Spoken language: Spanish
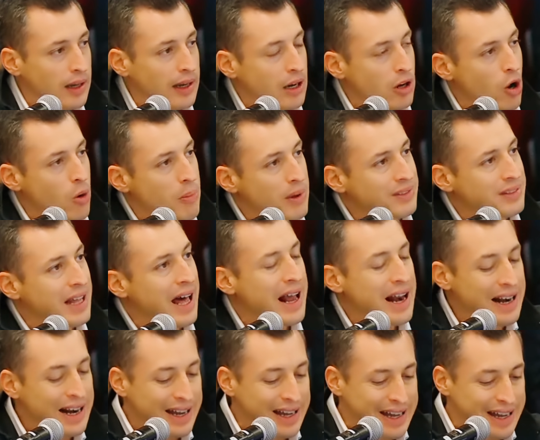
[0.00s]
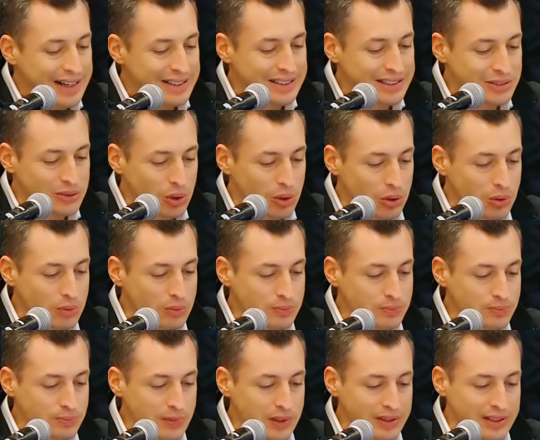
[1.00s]
Encomendar al ejército
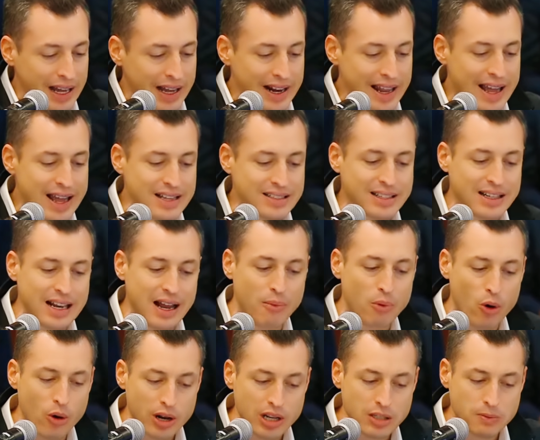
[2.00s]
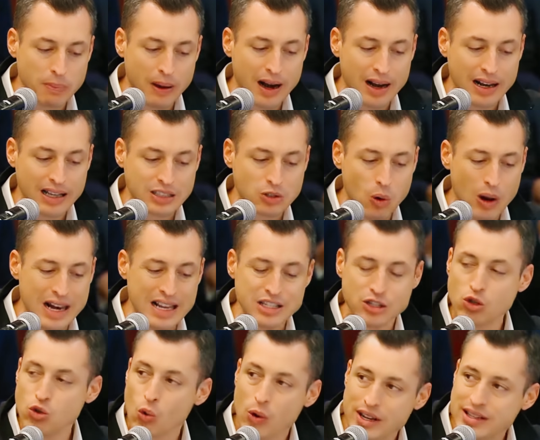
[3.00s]
tareas y labores para las
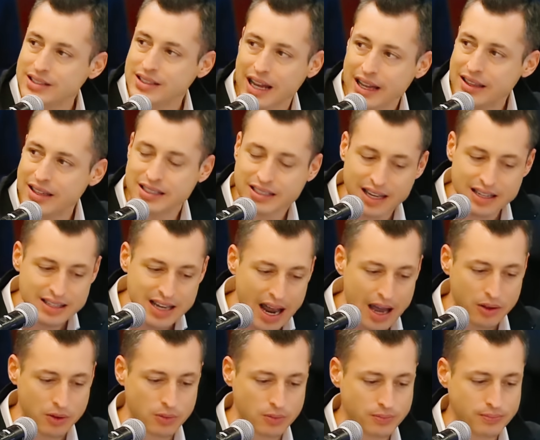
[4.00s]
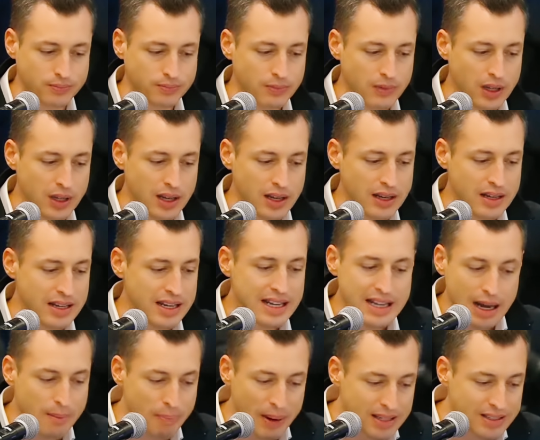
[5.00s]
cuales no está diseñado
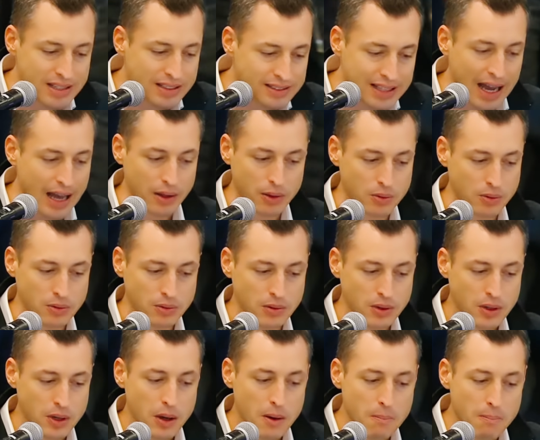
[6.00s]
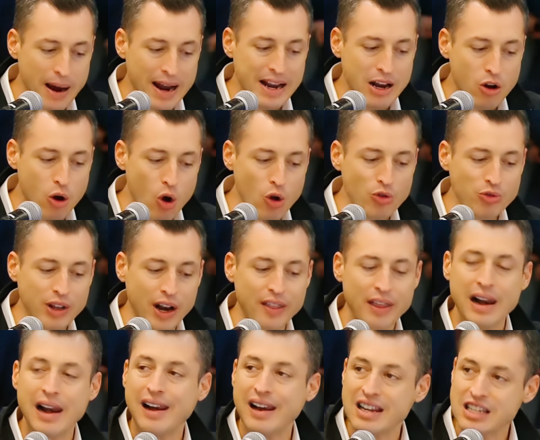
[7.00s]
ni capacitado va en contra
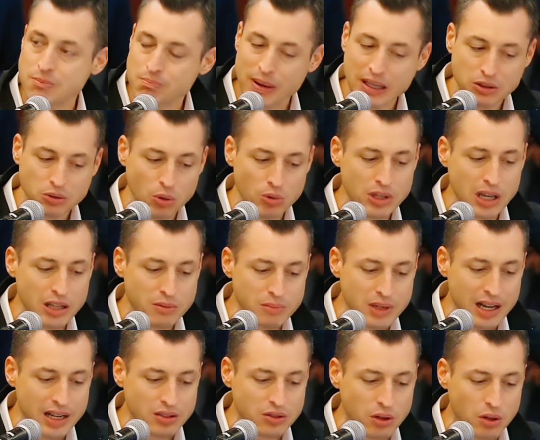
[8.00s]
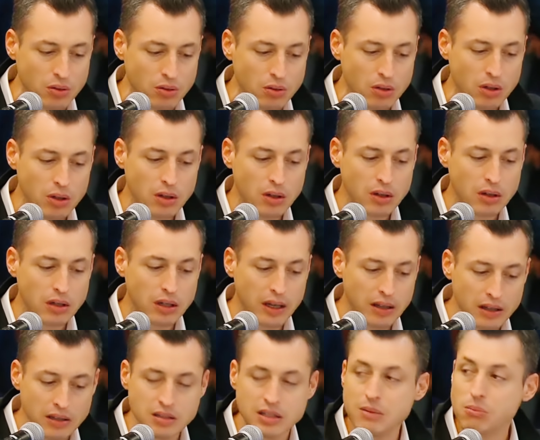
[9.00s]
del respeto y admiración
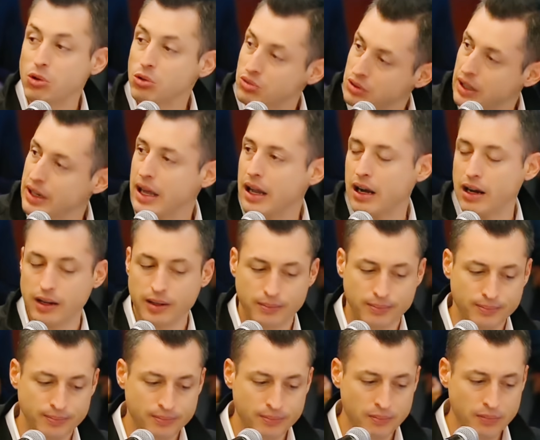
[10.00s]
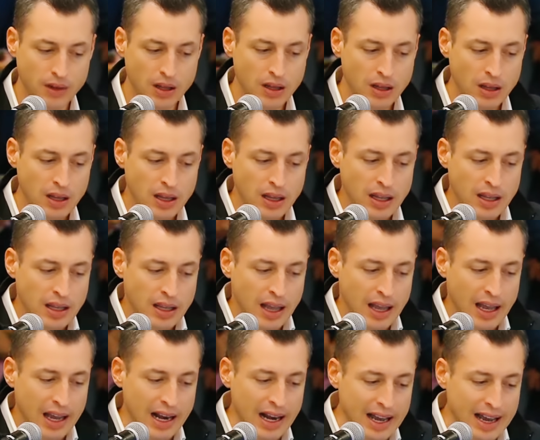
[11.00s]
que decimos tenerle.
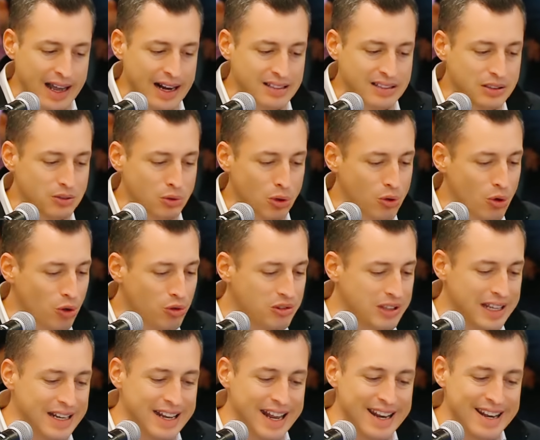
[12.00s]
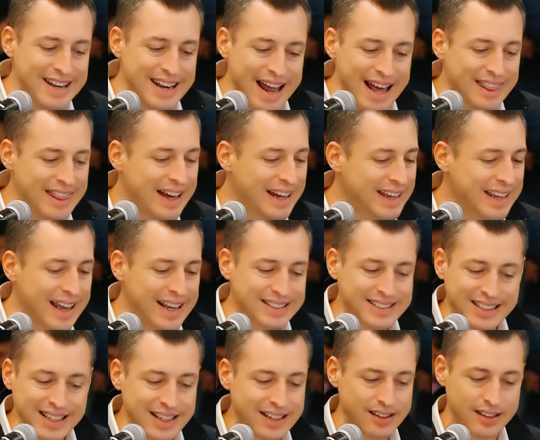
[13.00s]
El ejército no tiene nada que
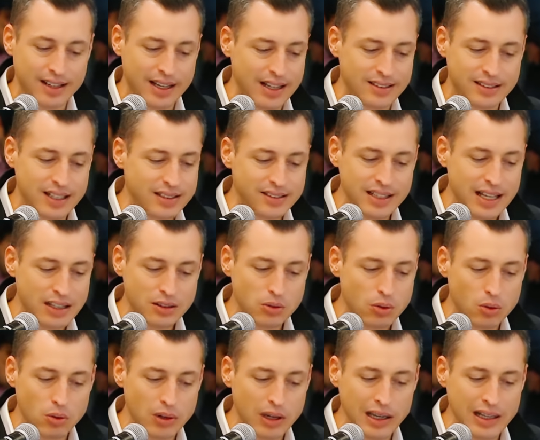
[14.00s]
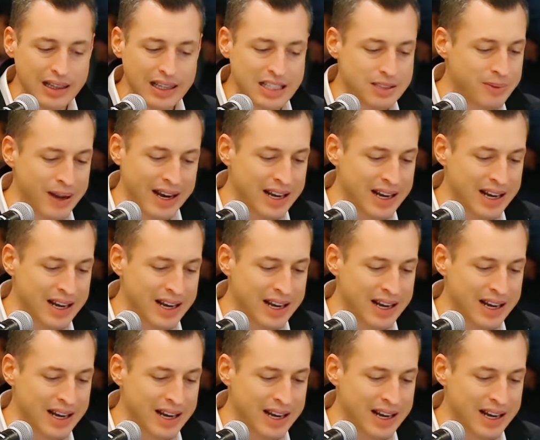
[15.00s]
hacer atendiendo el,